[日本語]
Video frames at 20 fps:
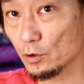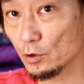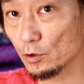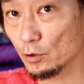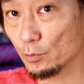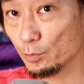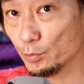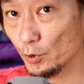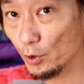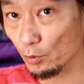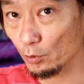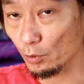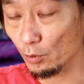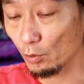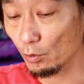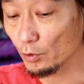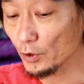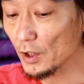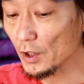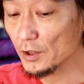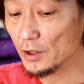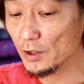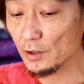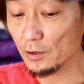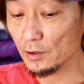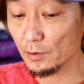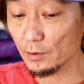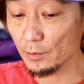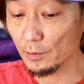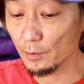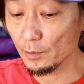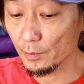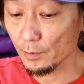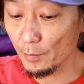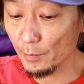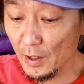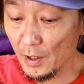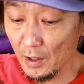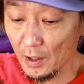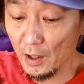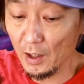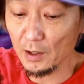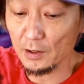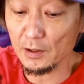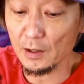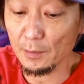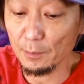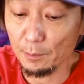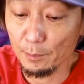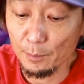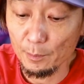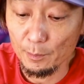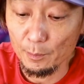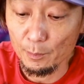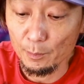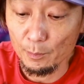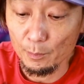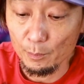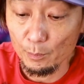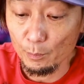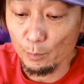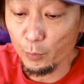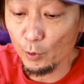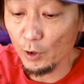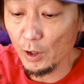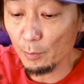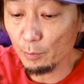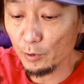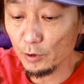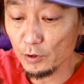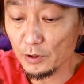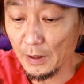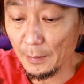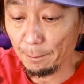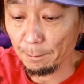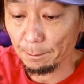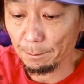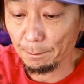2プロと同じメーカーさん、ポーラプロさん